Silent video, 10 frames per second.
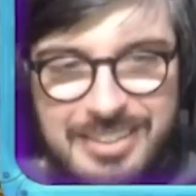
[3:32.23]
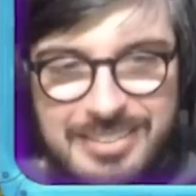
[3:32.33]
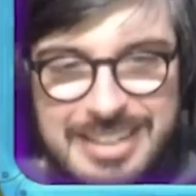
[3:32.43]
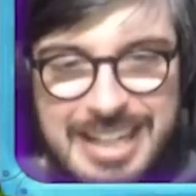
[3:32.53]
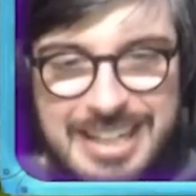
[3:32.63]

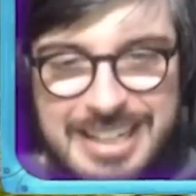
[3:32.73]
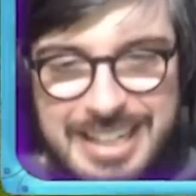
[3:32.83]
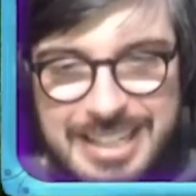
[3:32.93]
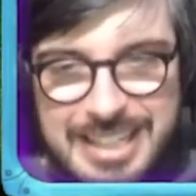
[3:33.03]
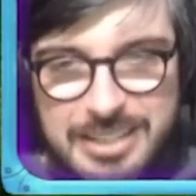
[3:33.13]
Eu nem
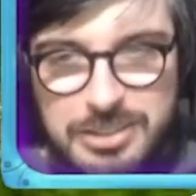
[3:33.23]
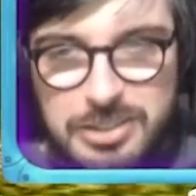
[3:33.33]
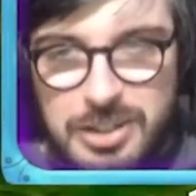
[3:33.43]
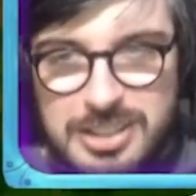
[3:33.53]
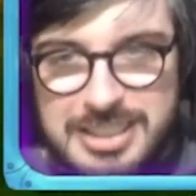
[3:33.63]
li o que, que o
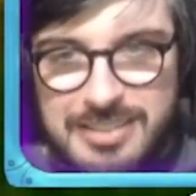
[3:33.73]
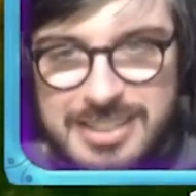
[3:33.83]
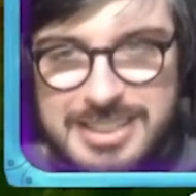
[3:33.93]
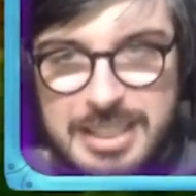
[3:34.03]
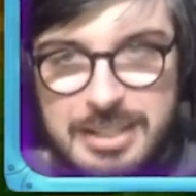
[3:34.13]
troço tava
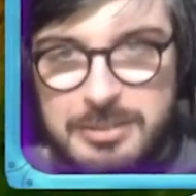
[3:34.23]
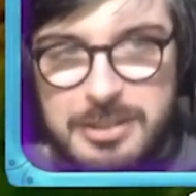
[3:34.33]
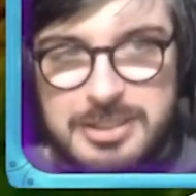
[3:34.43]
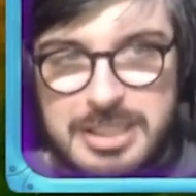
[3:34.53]
dizendo, mano.